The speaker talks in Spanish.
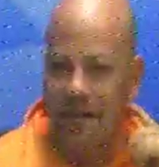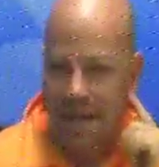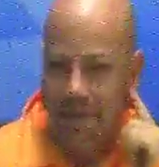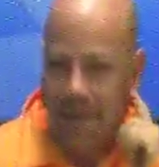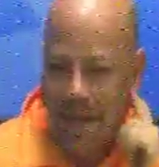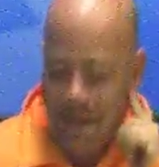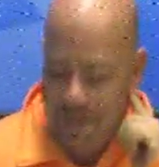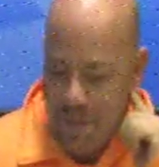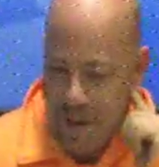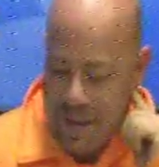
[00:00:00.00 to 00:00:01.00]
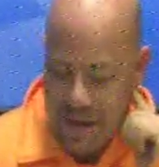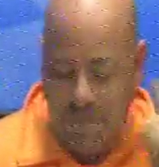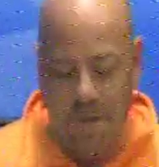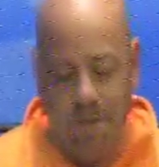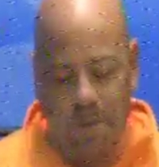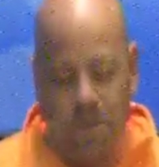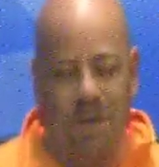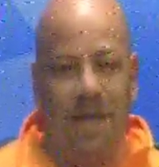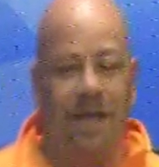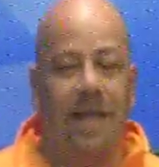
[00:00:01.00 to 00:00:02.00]
de Navidad, porque tenemos la
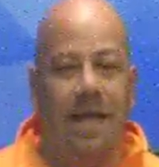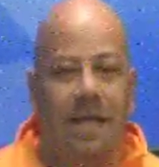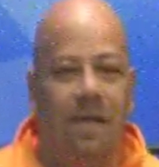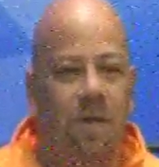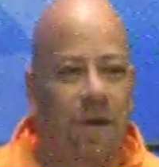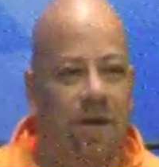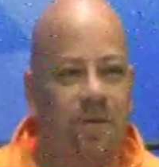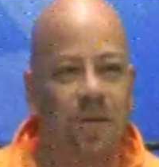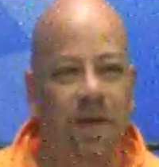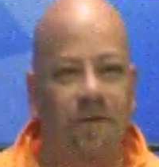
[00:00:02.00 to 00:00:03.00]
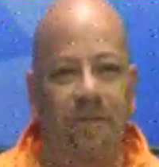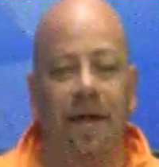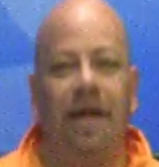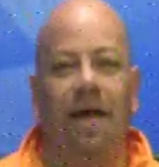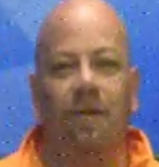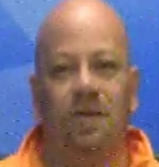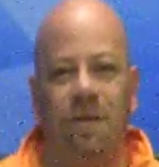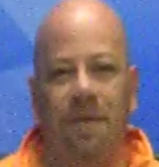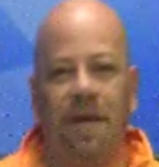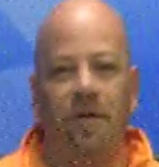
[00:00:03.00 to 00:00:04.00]
oportunidad de reunirnos con la familia, con los
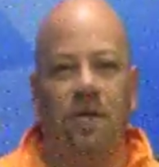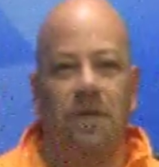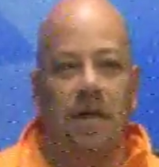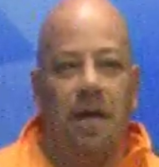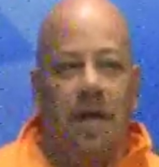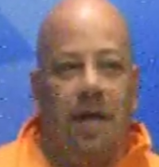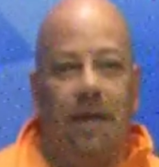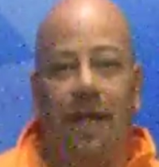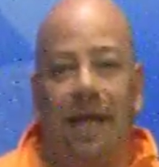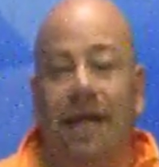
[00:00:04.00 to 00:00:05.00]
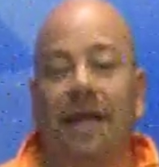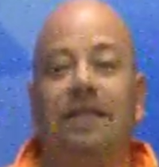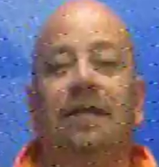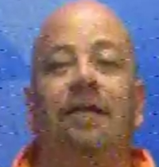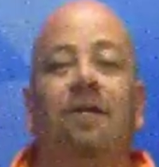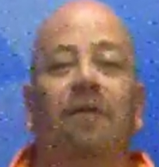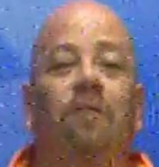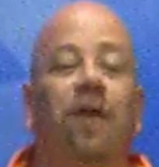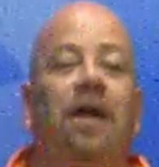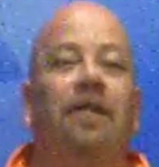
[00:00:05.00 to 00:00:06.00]
amigos, de quienes eh,
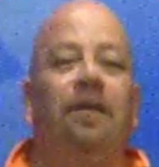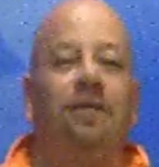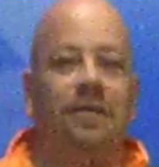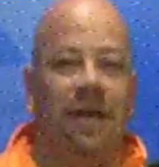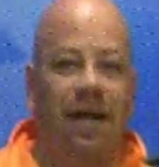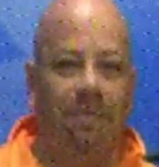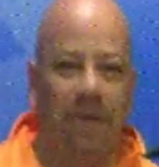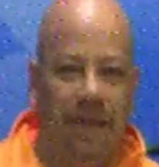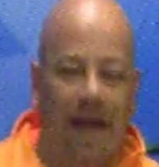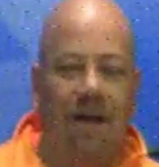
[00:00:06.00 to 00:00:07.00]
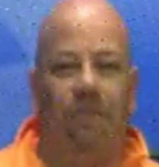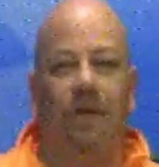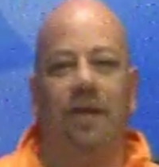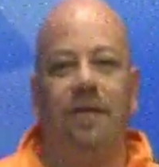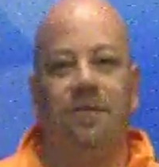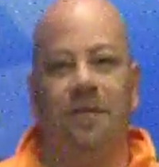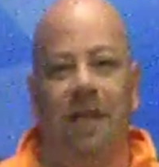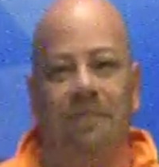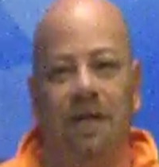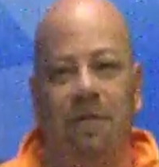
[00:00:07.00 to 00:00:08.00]
fuera de nuestra capital, fuera de
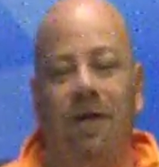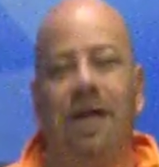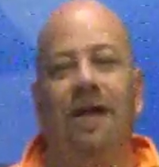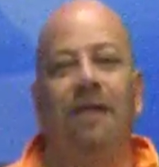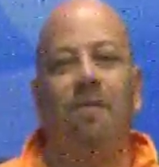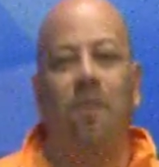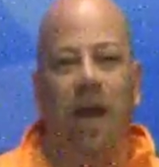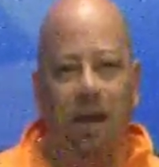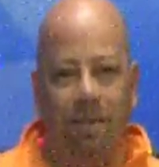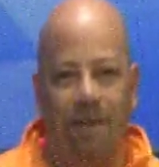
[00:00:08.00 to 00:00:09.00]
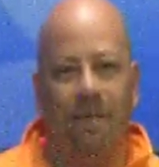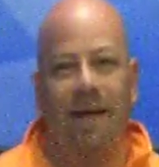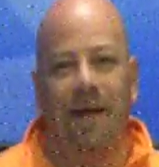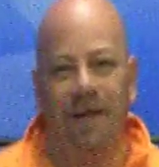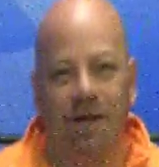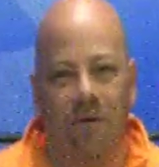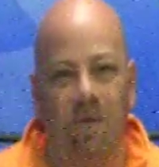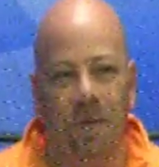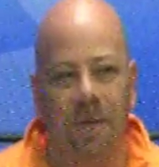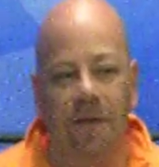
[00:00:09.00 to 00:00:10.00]
Ciudad Victoria, vuelven para
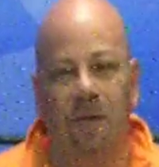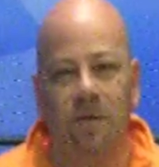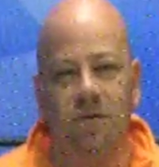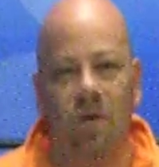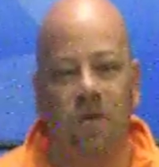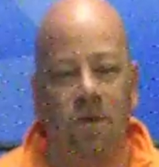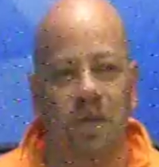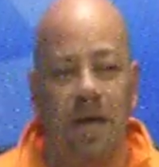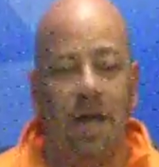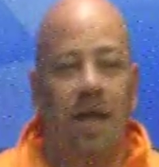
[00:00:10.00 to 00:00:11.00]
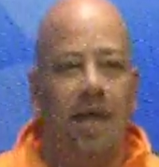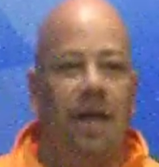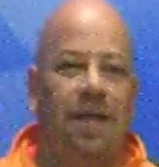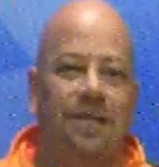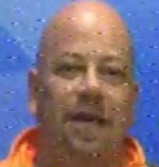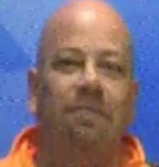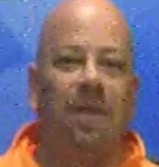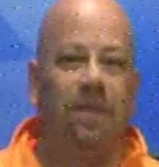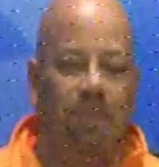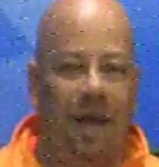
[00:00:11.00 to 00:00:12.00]
convivir con nosotros y que siempre
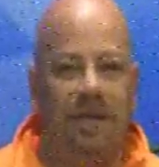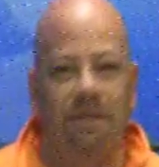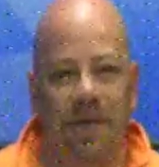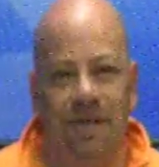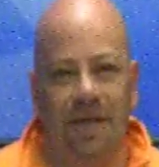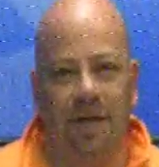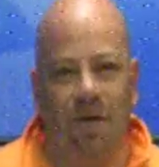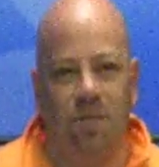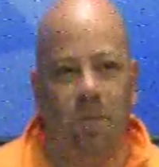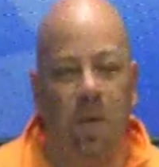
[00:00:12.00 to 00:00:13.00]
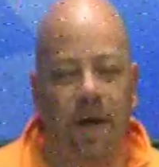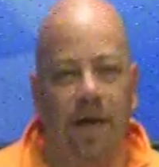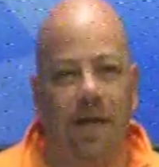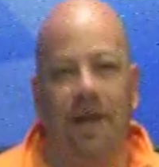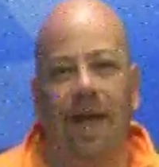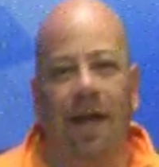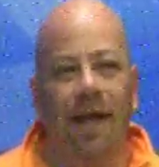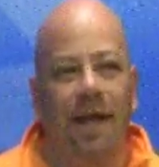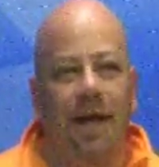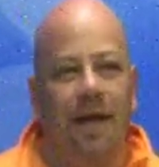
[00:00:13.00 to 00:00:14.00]
de plácemes eh, nos pone y que
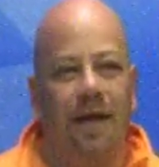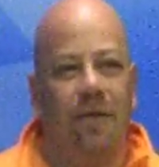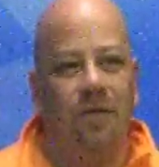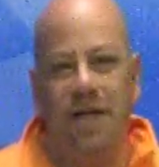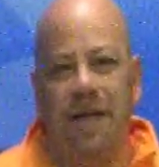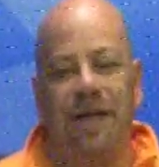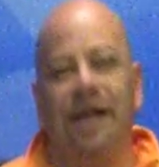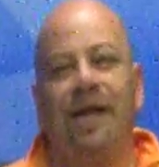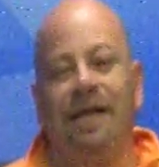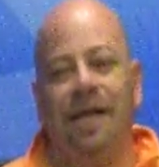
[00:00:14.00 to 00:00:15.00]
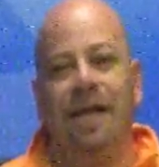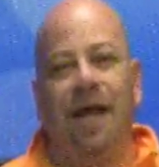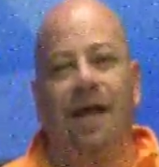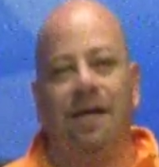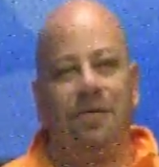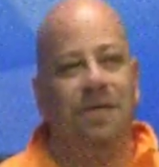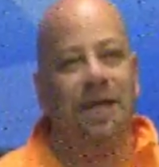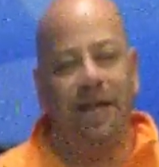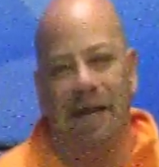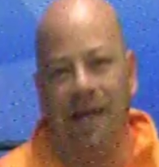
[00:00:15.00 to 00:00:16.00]
eh, nos llena de energía, nos
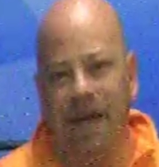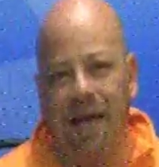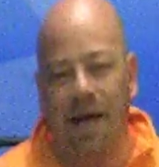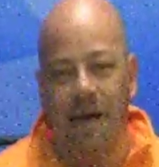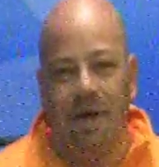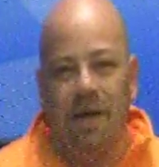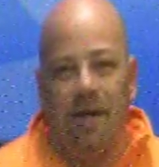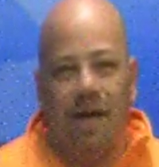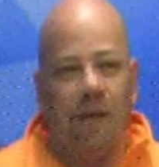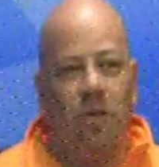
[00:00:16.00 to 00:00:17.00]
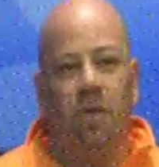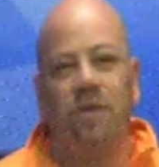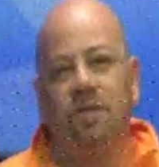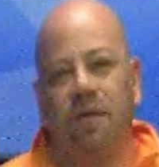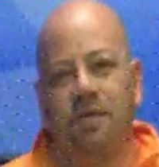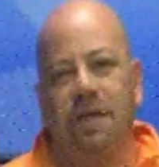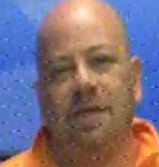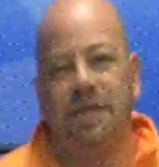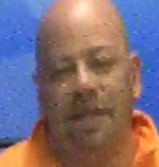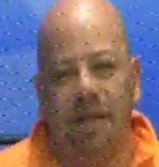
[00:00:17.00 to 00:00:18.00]
llena de alegría. Que todo eso que usted
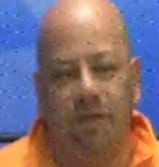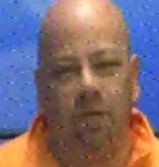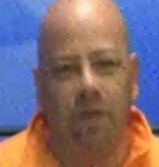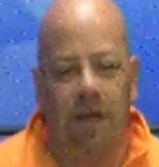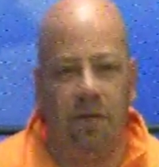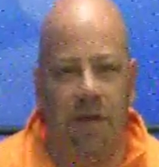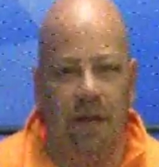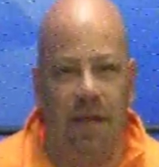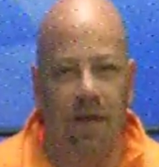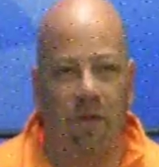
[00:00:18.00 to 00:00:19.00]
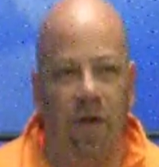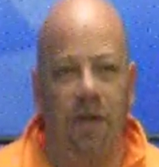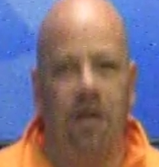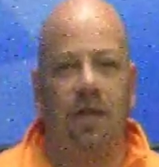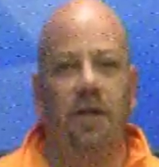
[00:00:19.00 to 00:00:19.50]
esté disfrutando el día de hoy